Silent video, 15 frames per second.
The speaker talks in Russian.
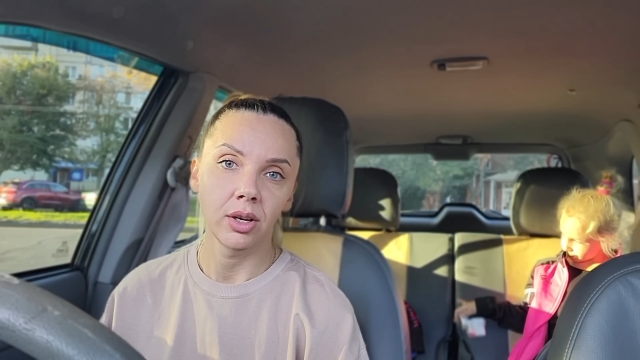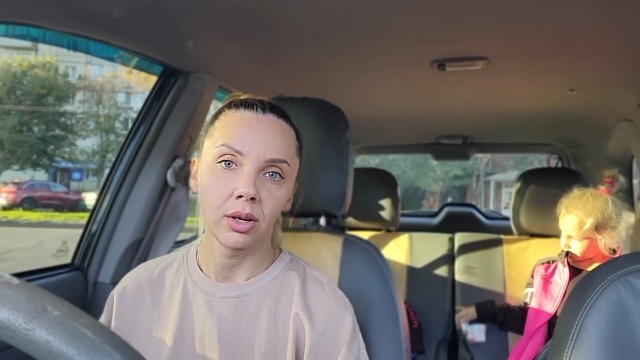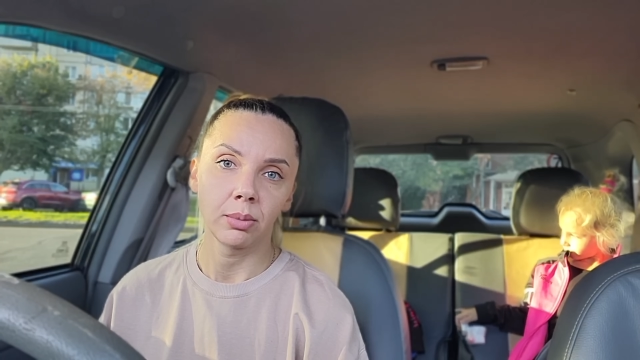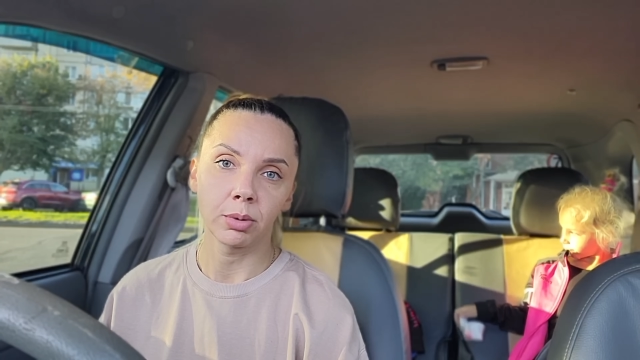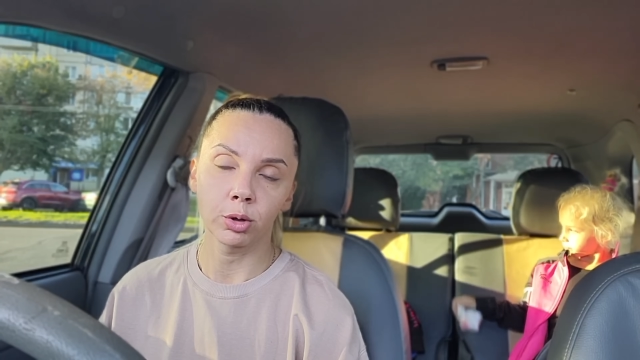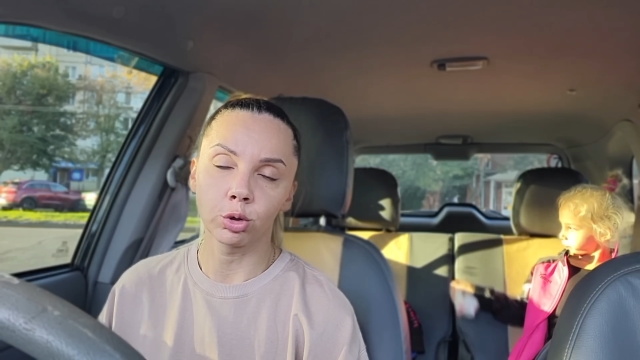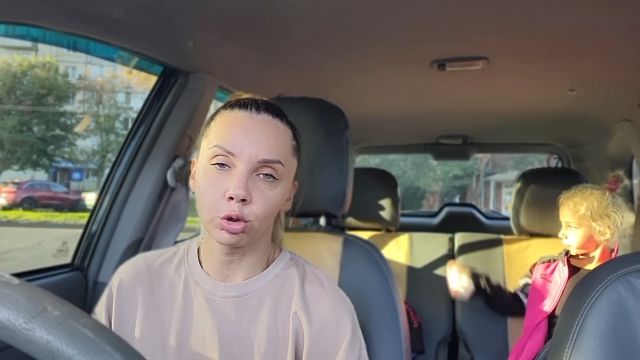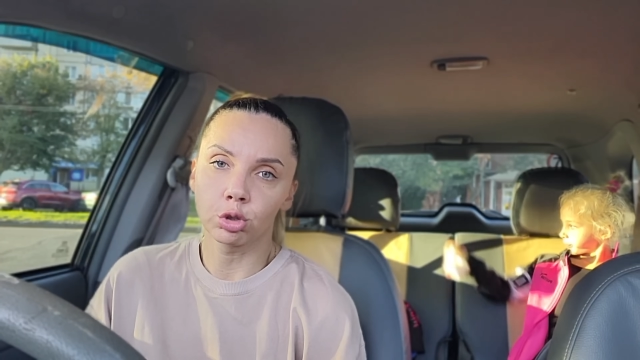
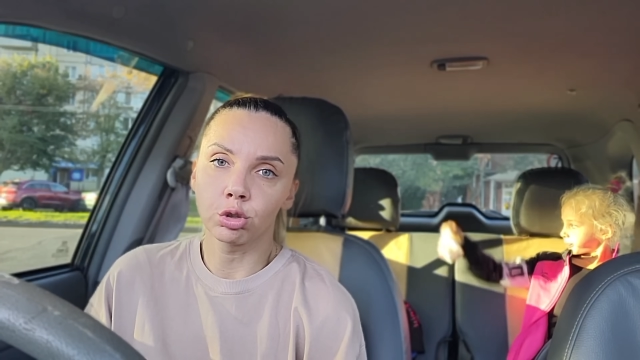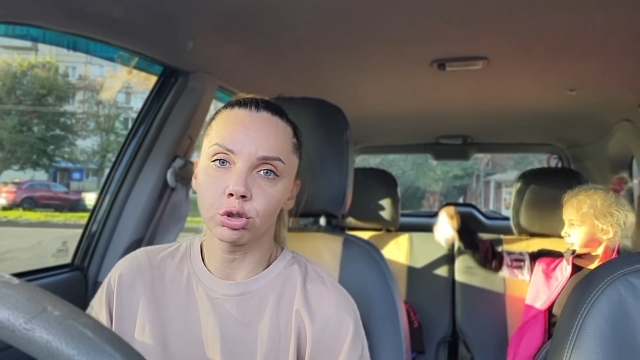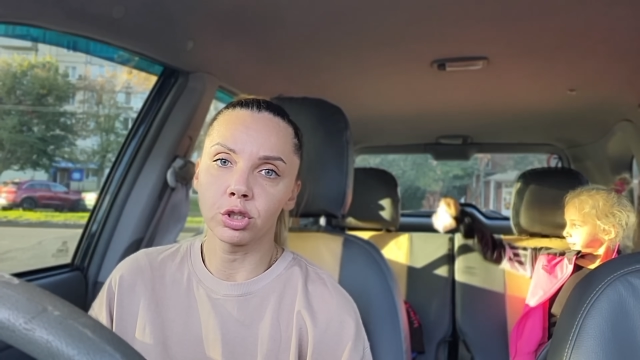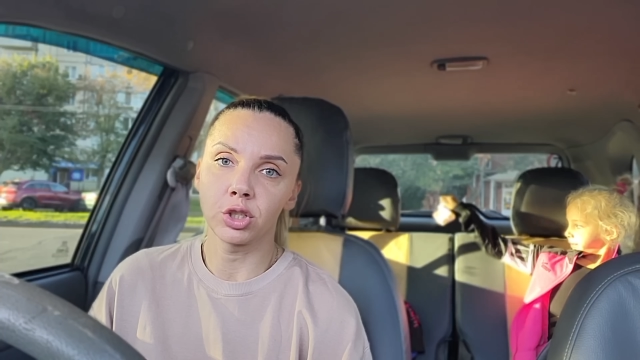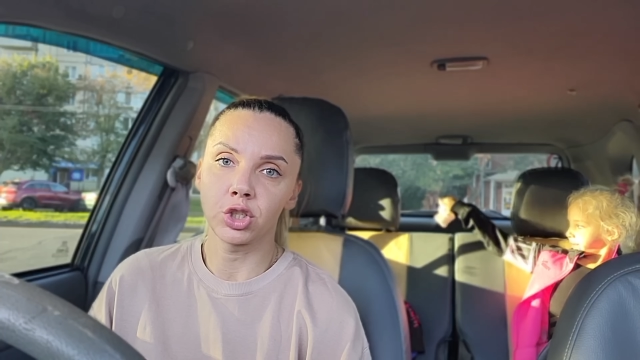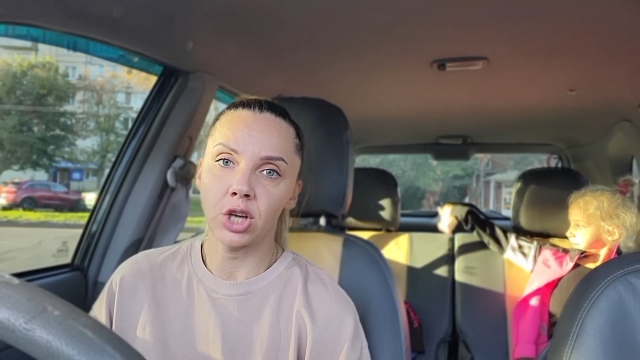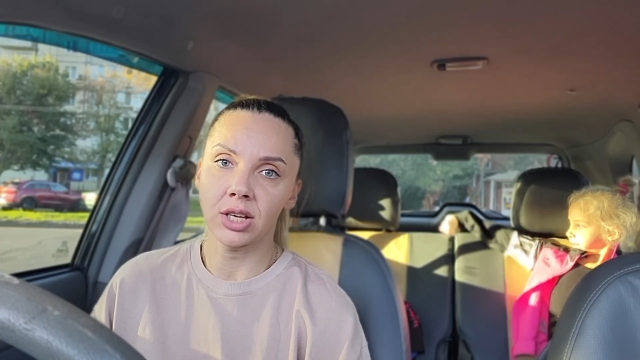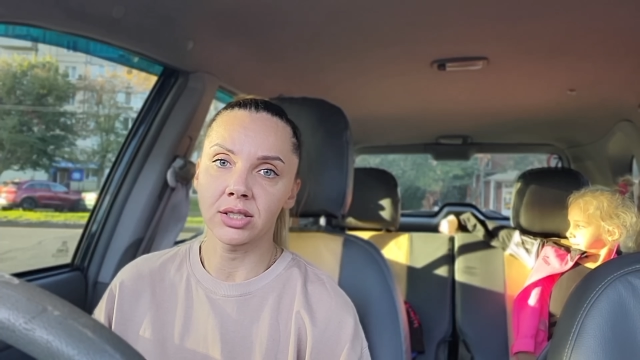Про то, что
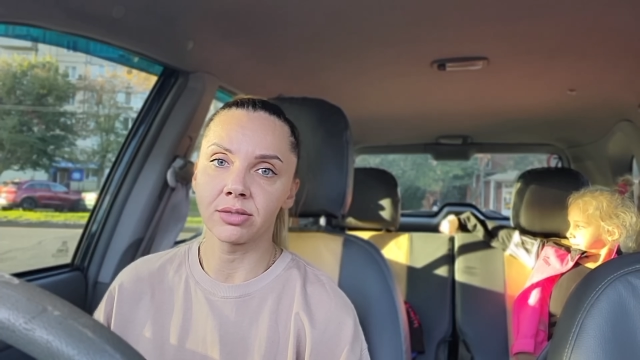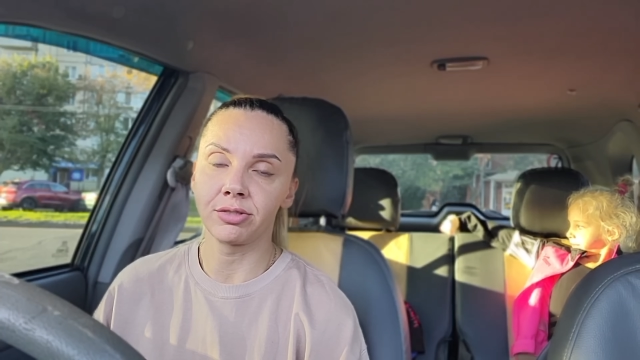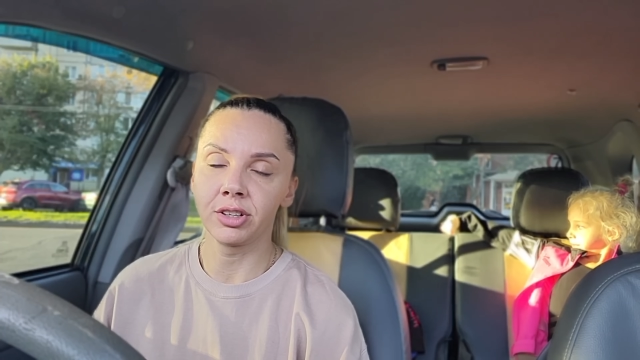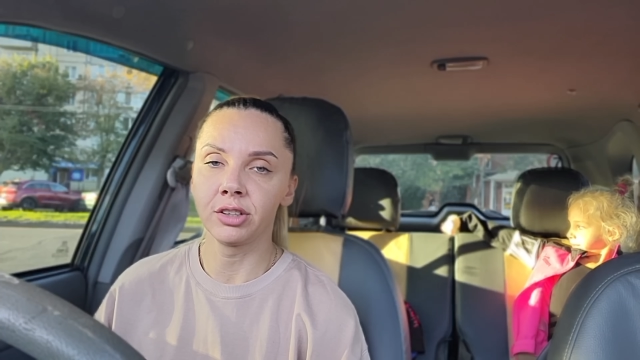сейчас в